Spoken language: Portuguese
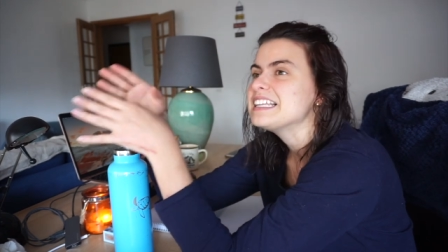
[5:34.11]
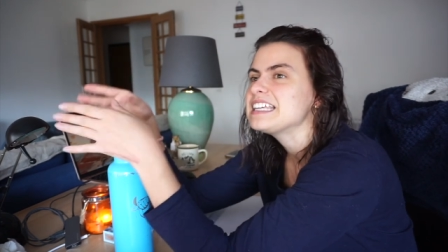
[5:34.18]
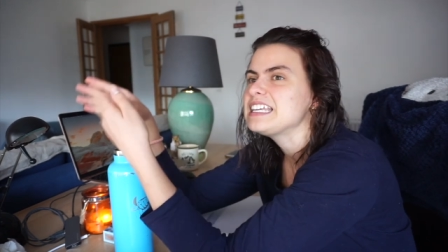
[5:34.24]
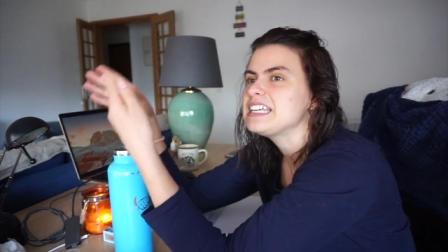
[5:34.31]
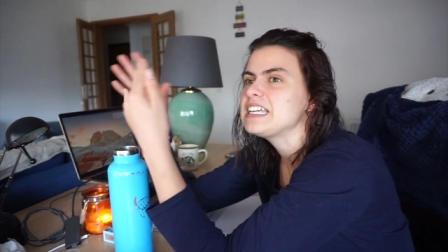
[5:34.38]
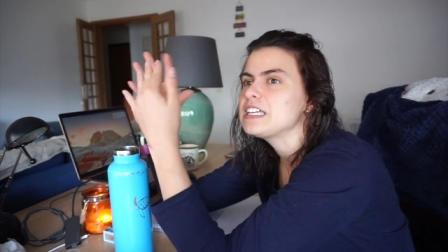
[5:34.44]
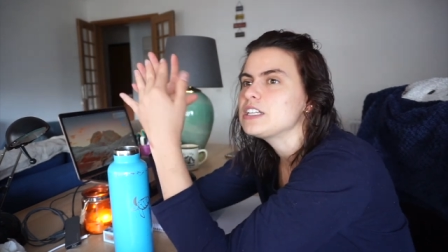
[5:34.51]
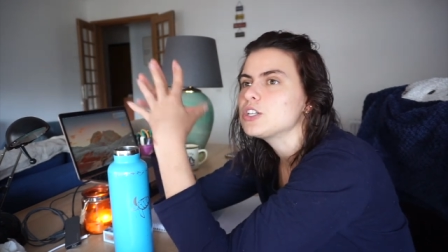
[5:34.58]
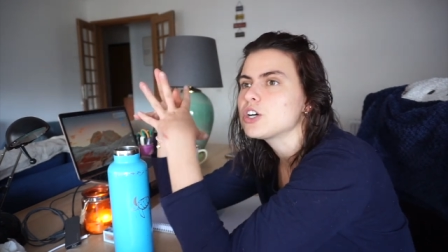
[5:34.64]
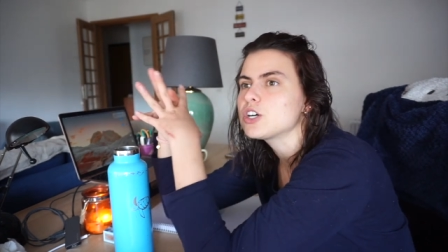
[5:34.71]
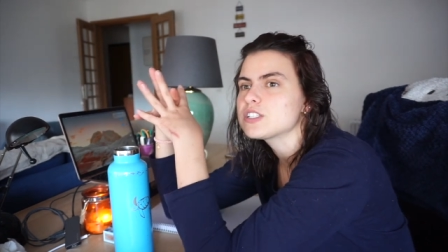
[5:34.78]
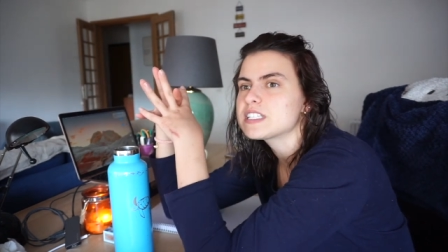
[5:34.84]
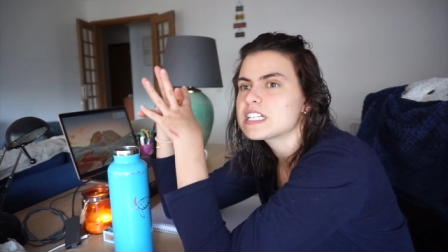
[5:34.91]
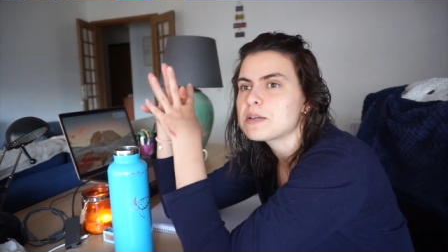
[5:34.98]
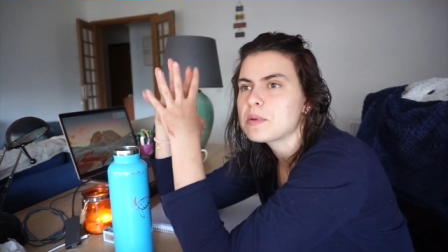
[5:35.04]
e
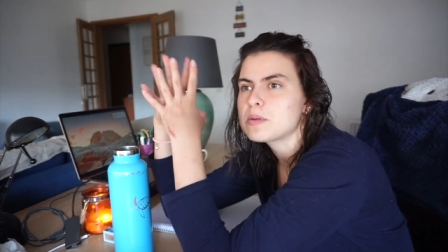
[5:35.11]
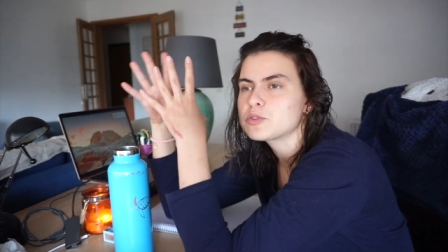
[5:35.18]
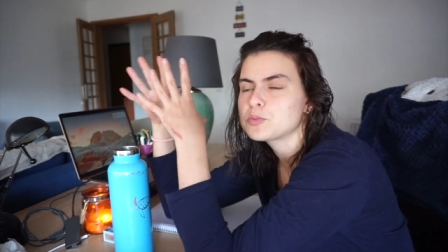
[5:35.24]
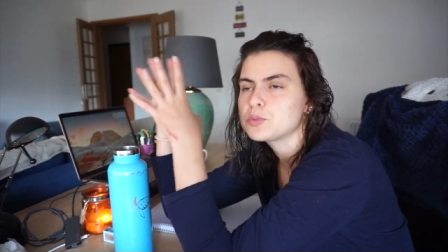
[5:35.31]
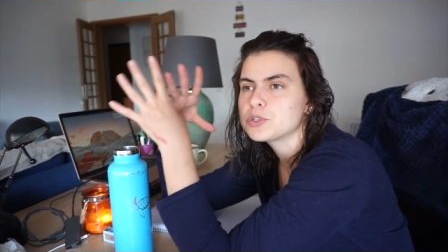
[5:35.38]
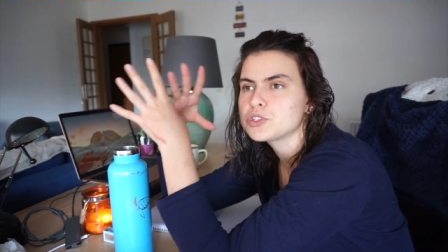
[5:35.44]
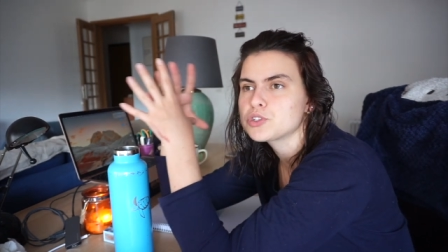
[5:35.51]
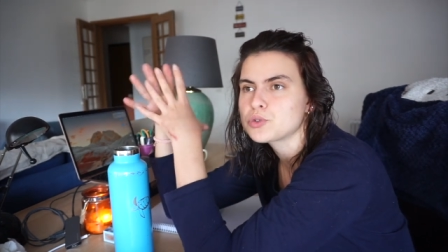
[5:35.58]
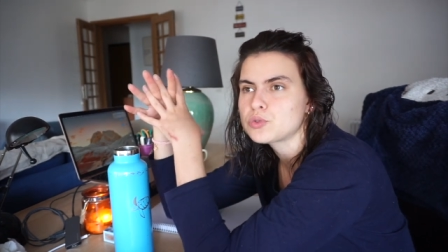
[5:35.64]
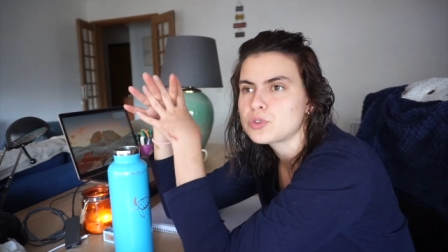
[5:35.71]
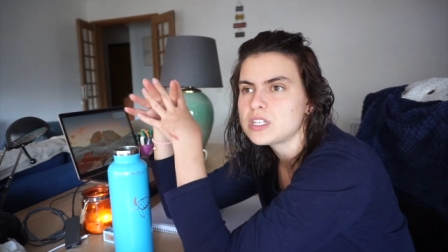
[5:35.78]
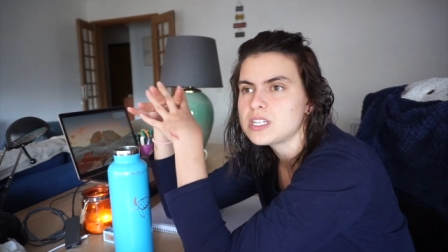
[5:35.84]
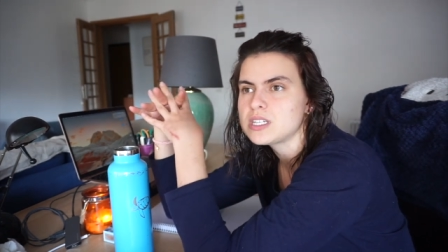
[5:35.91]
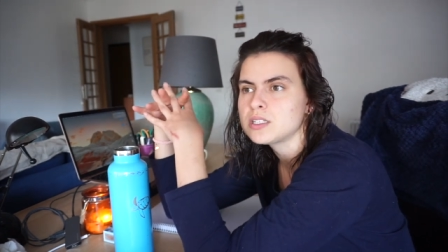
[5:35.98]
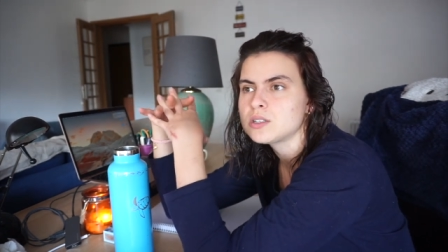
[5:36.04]
nós acabamos por
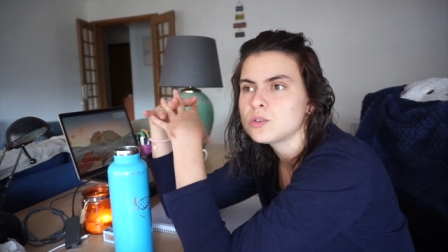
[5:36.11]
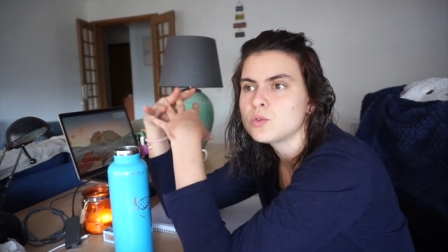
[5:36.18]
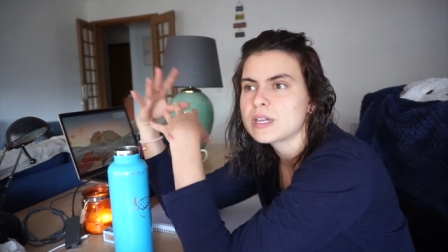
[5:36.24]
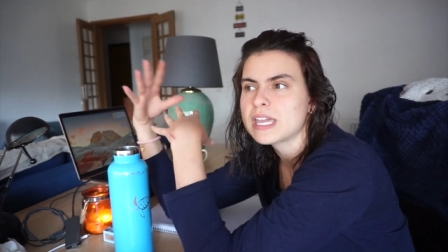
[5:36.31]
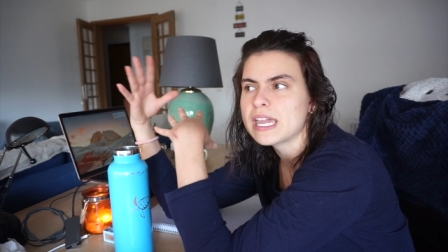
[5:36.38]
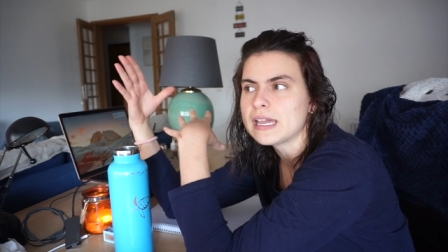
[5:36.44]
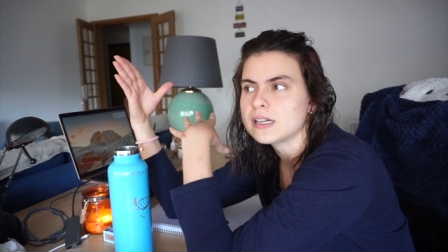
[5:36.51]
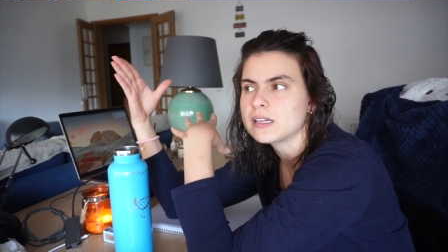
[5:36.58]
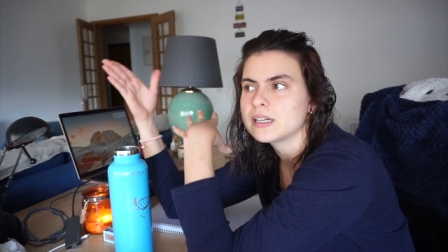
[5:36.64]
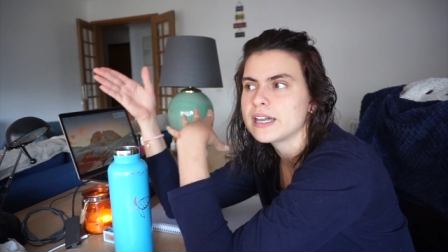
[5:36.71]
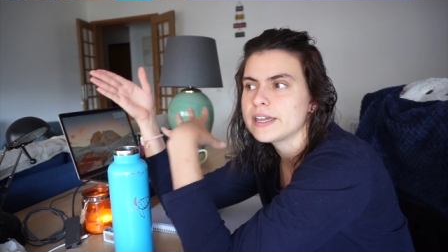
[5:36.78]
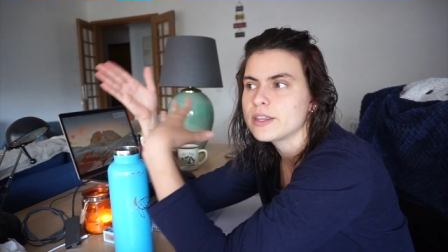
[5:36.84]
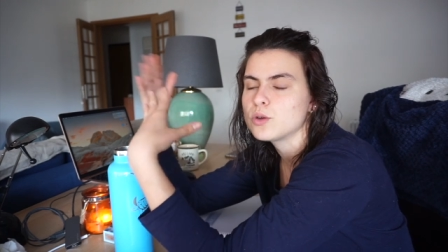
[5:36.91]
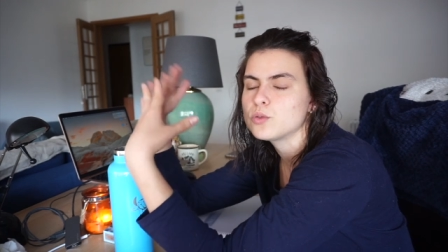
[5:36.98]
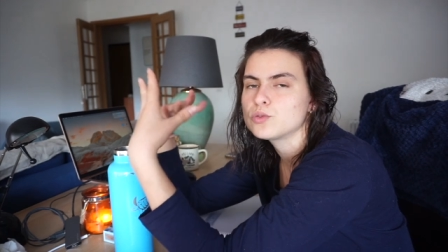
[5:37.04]
discutir o que é que
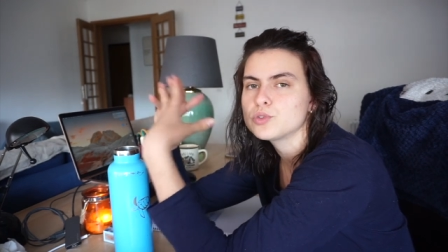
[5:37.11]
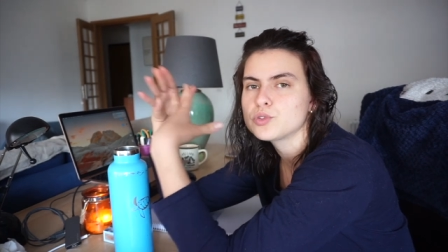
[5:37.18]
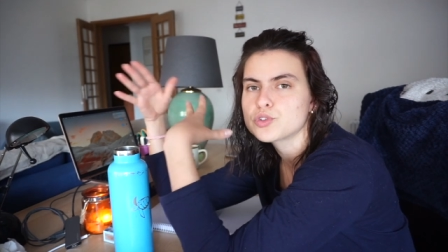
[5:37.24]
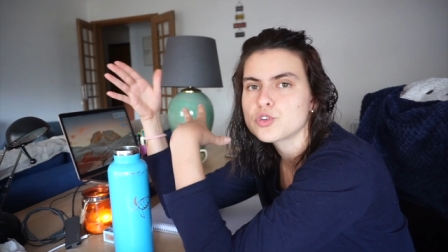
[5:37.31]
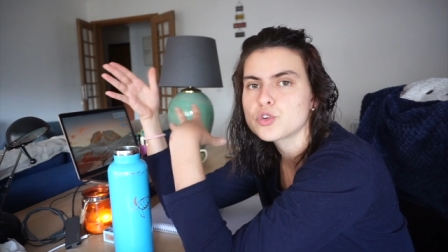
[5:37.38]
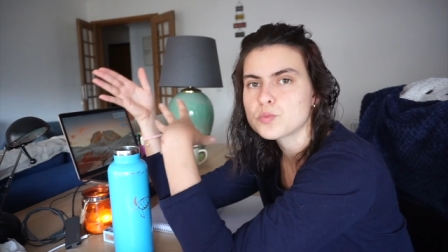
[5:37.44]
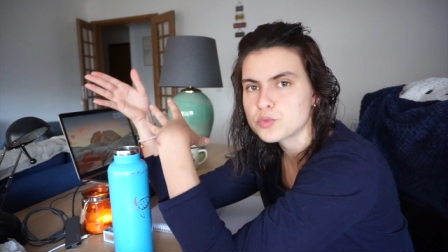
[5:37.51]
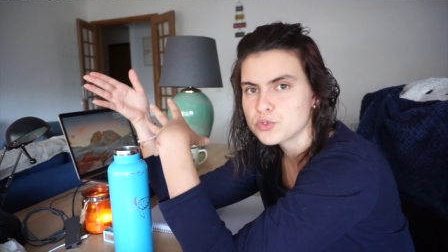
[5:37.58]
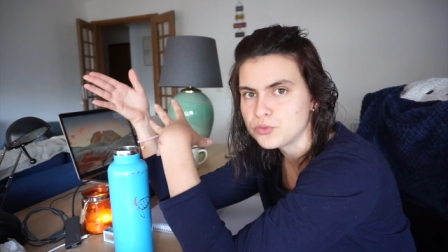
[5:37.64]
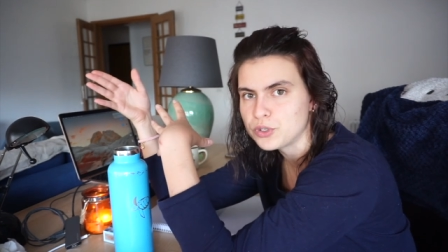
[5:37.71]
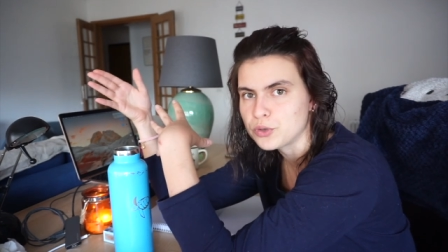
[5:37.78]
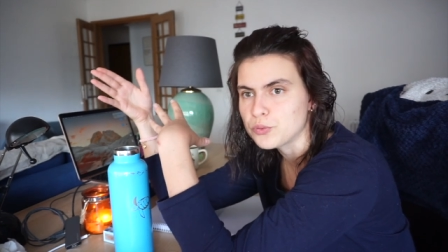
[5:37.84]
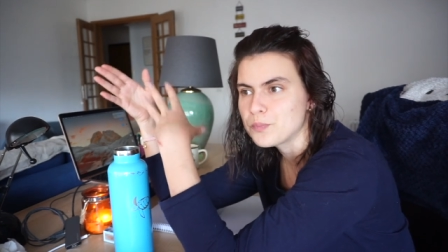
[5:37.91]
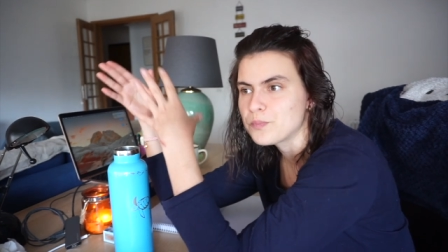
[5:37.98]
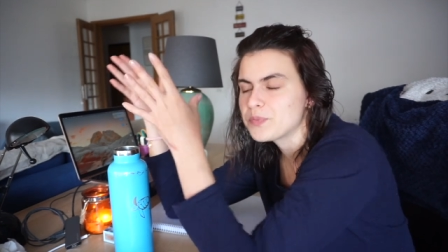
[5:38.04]
cada um dos grupos
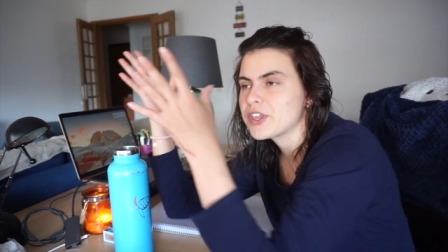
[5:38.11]
viu.